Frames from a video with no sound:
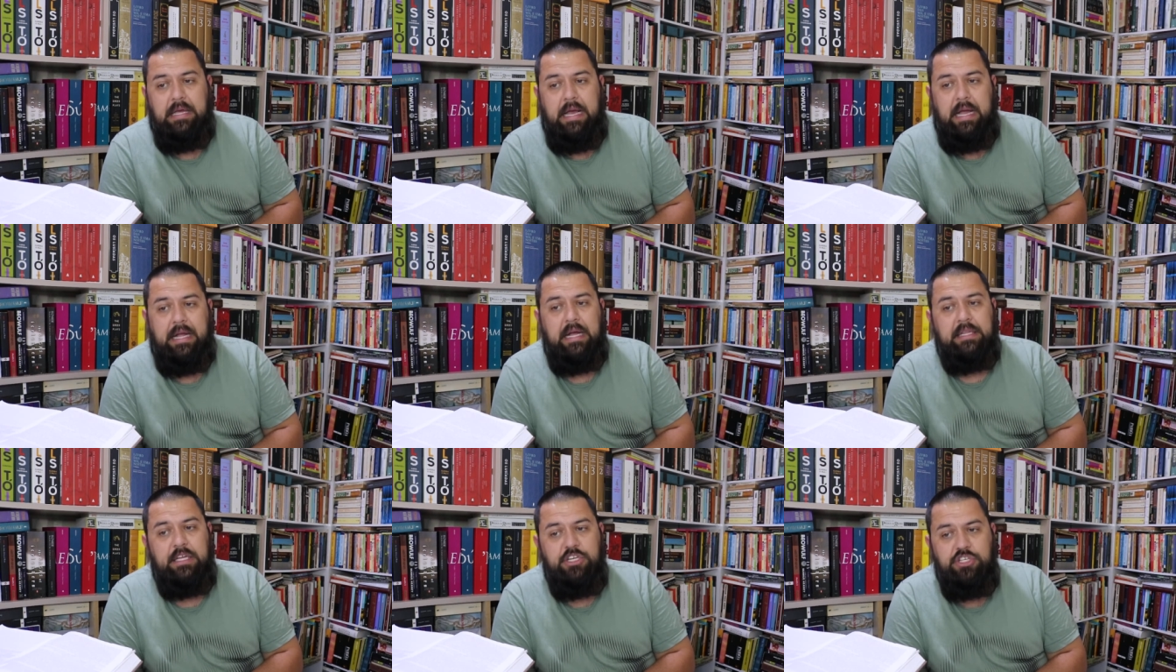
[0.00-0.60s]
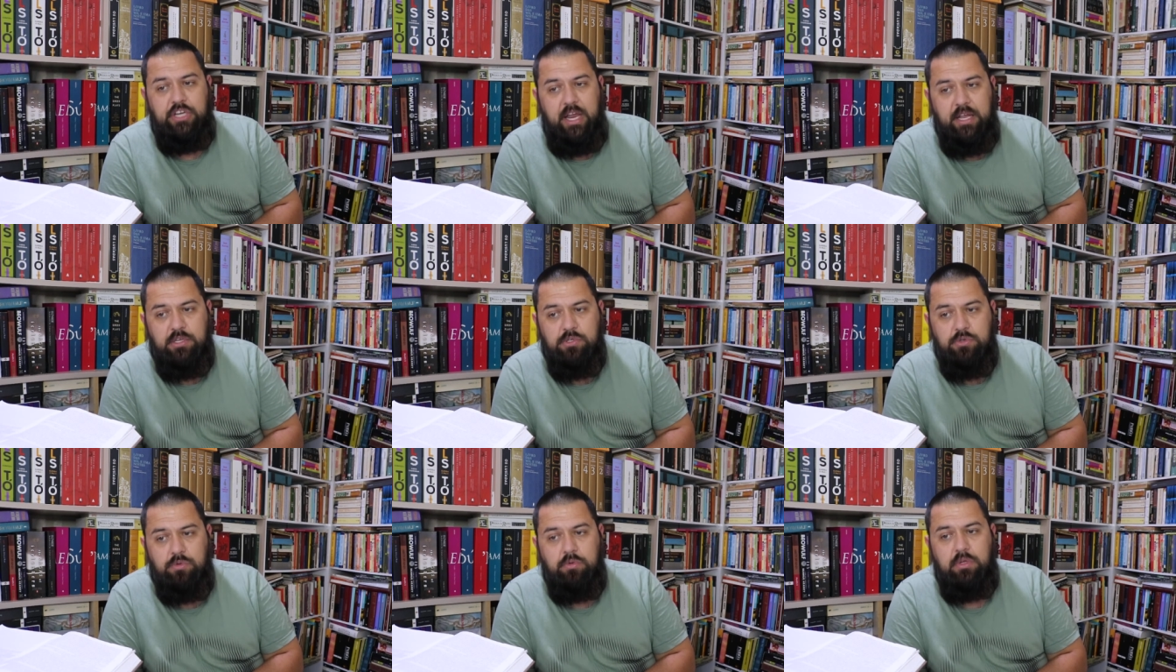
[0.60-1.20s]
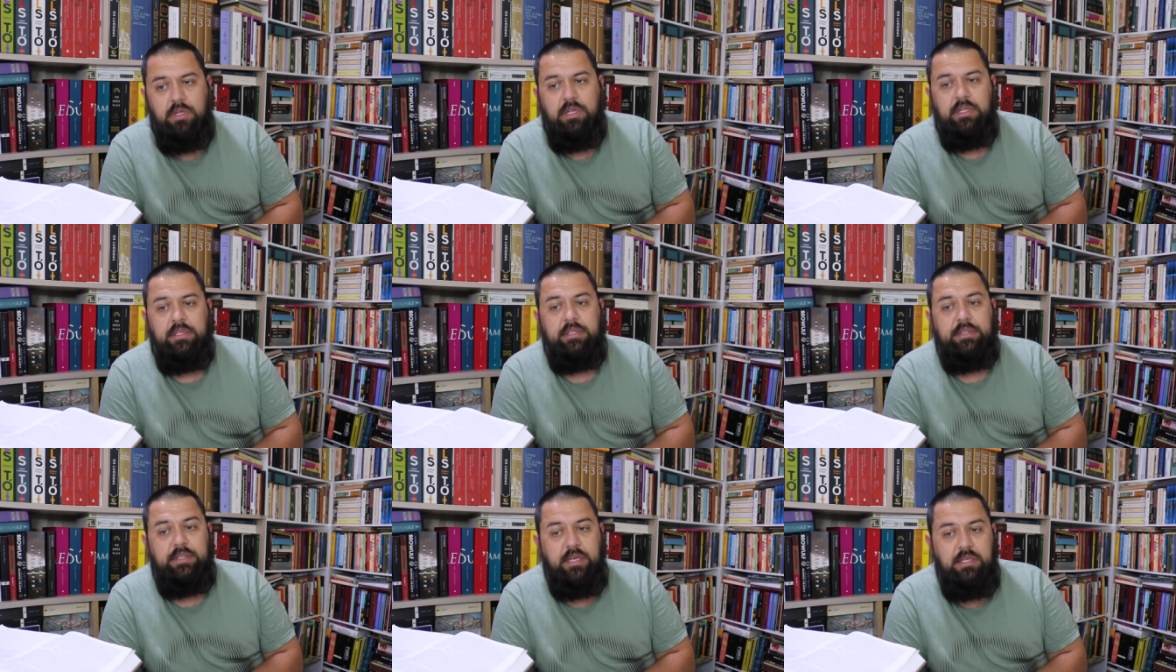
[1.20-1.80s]
A cada gesto,
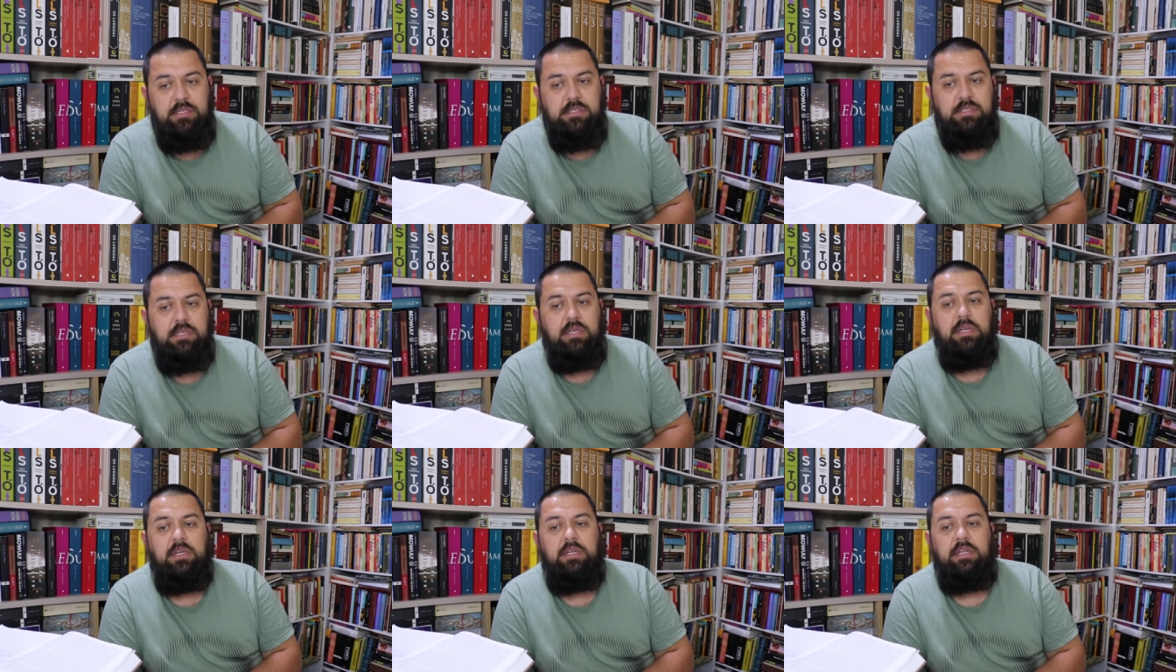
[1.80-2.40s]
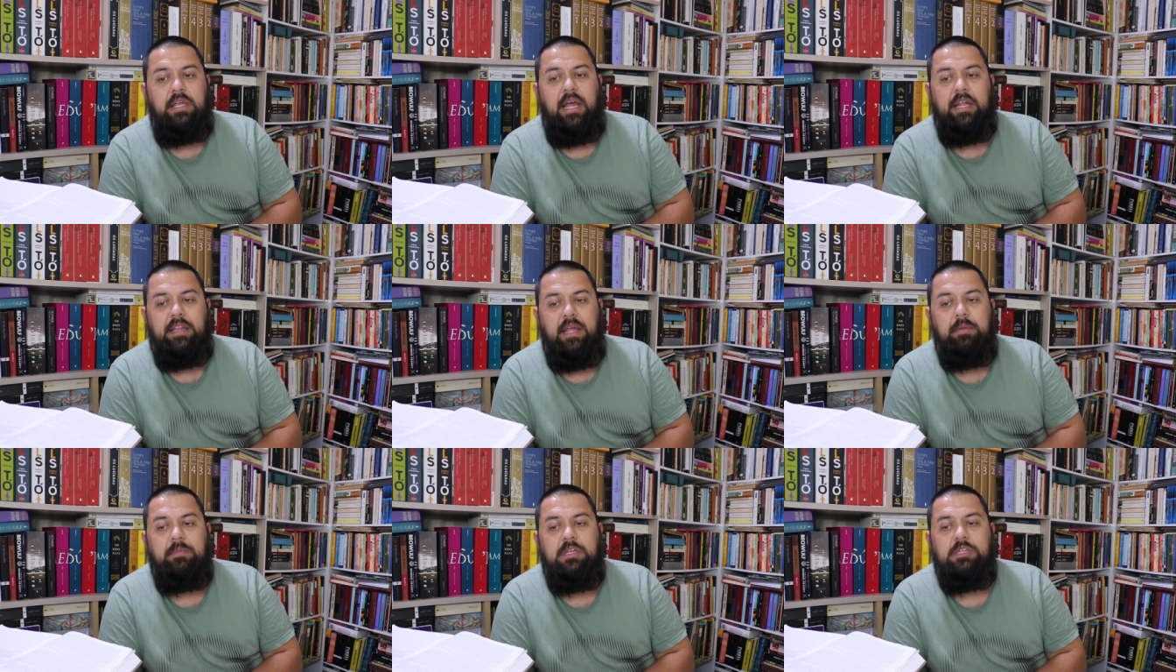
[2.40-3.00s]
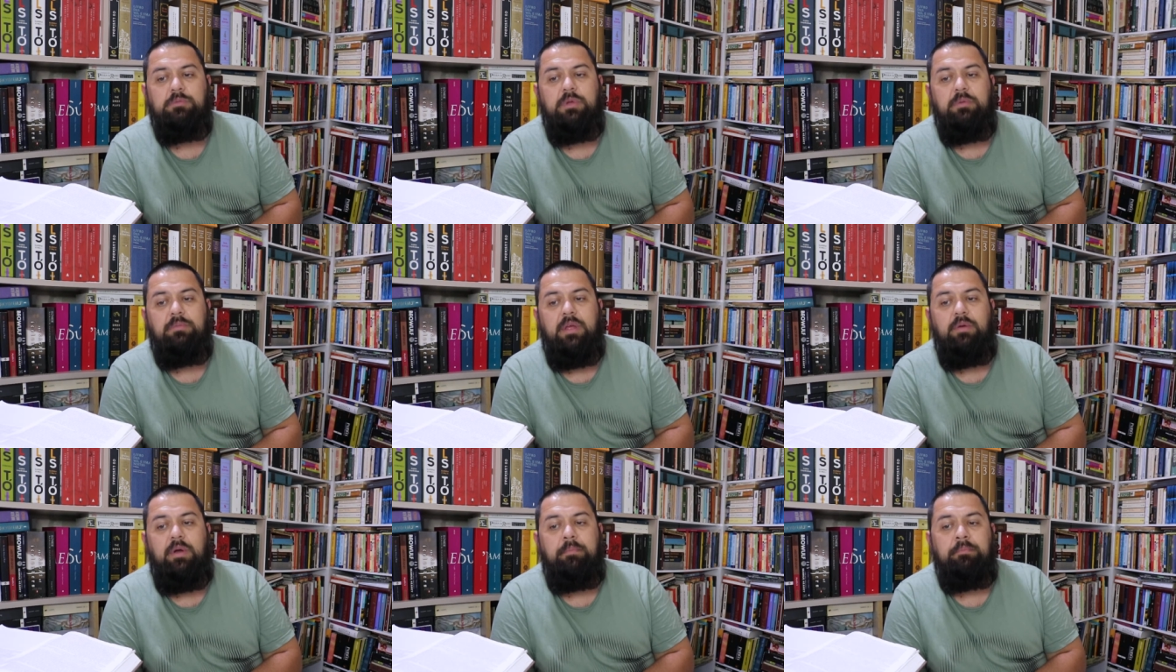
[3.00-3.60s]
dança e até mesmo em
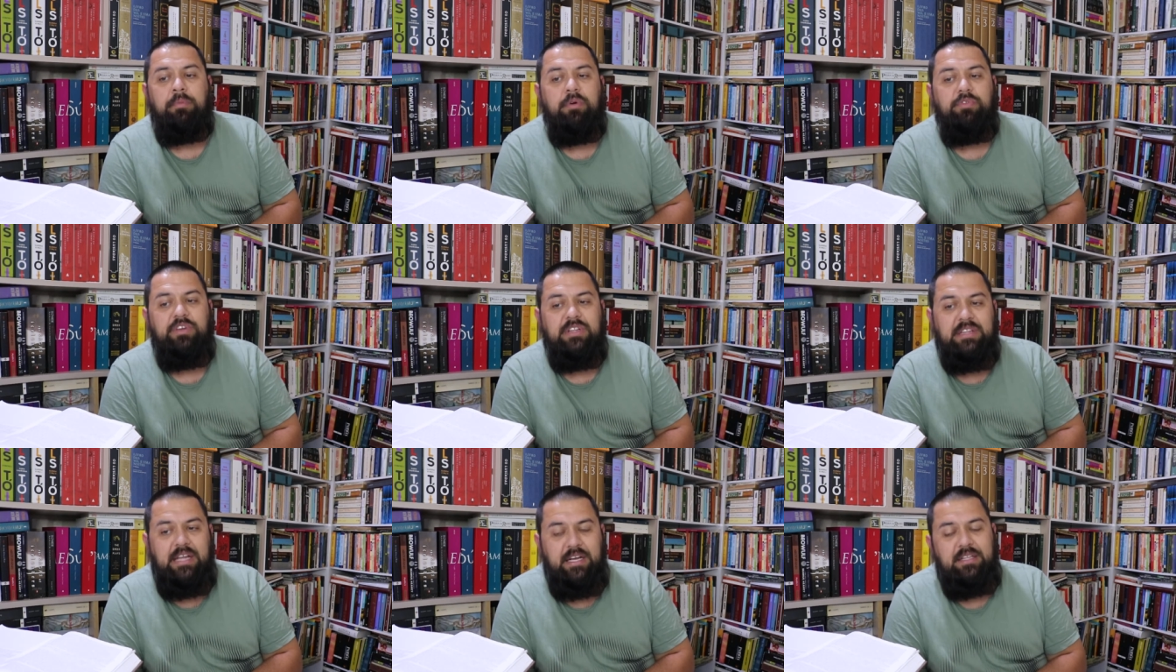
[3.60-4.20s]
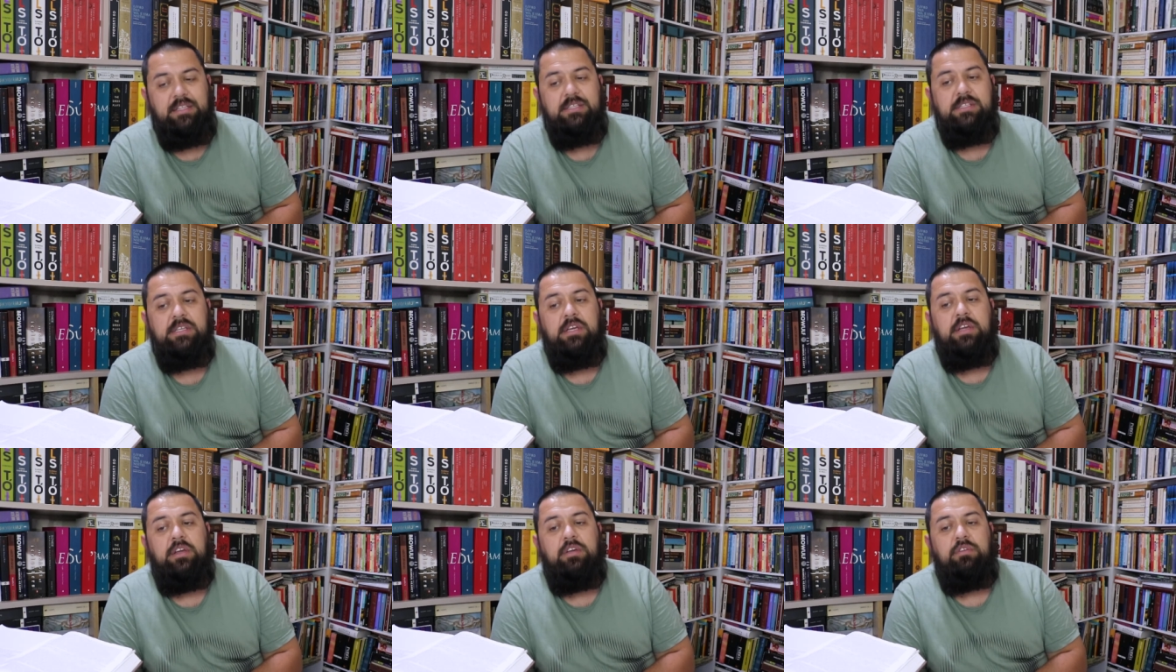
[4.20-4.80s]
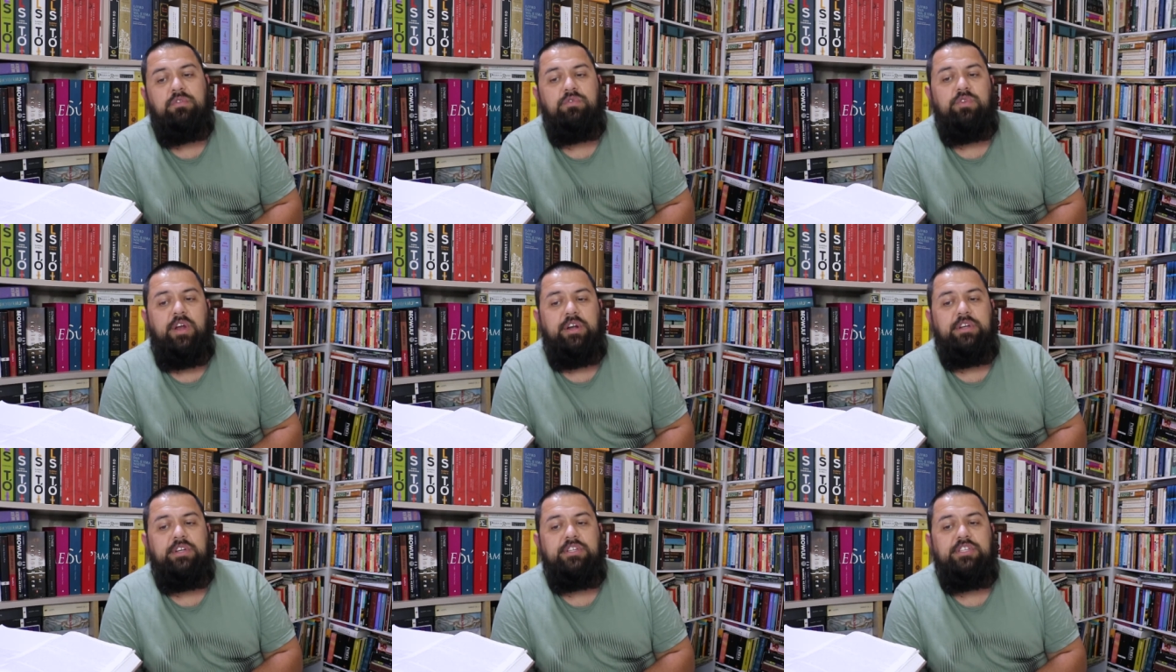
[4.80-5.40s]
meio a bofetadas,
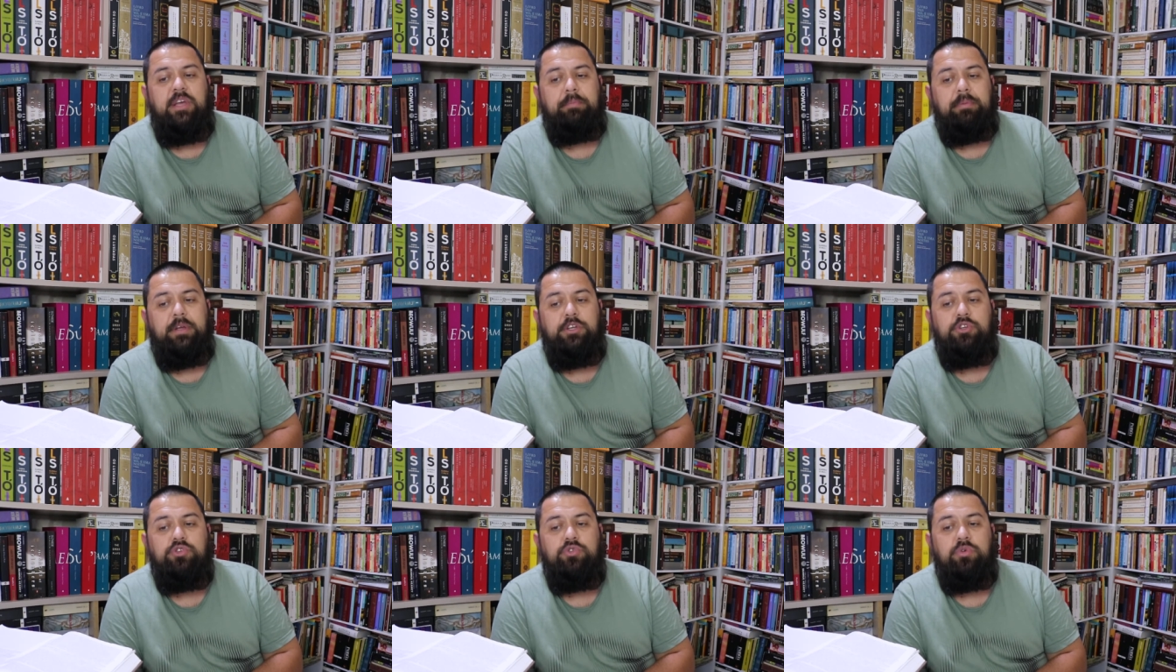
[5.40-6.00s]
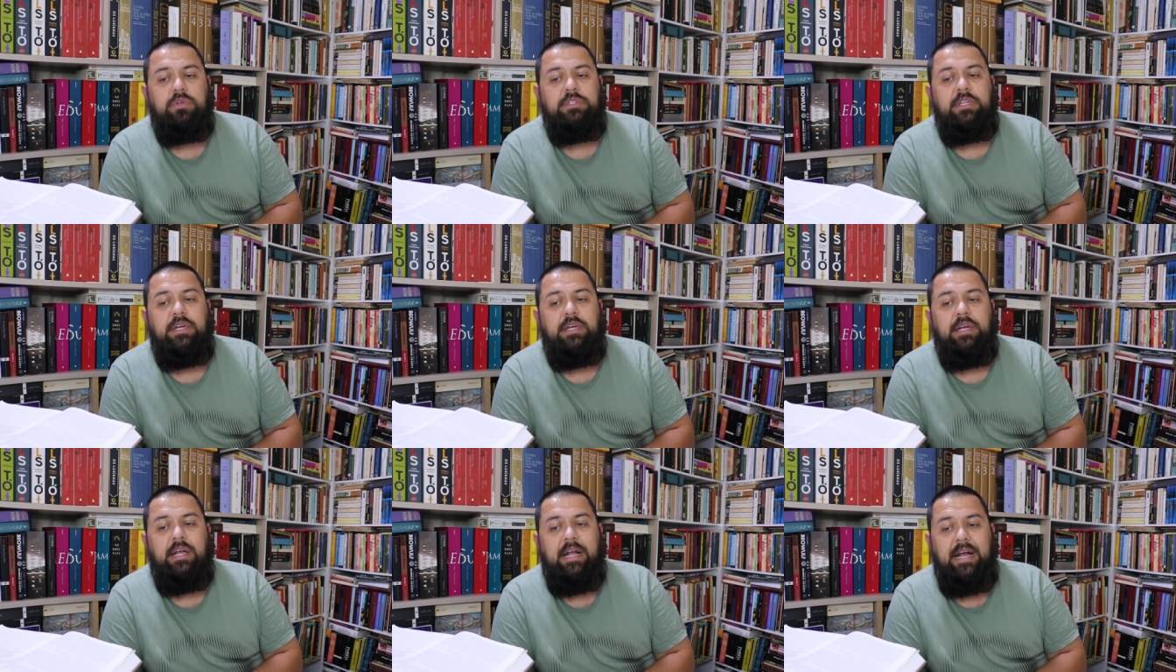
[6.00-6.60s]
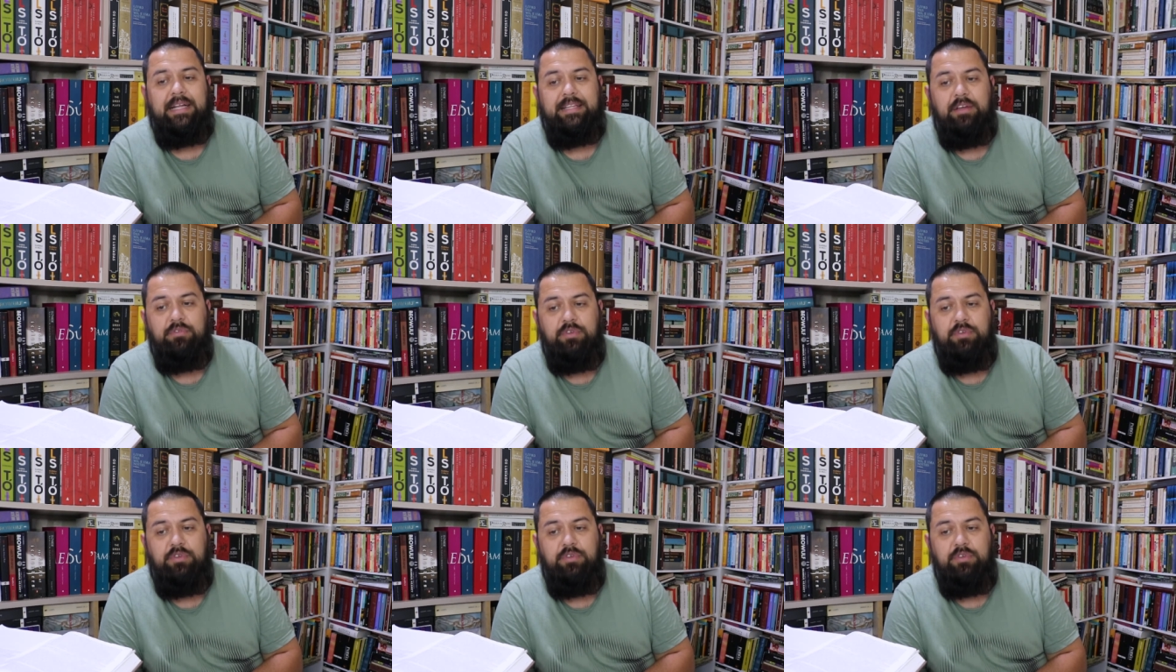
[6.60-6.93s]
Werther se apaixona cada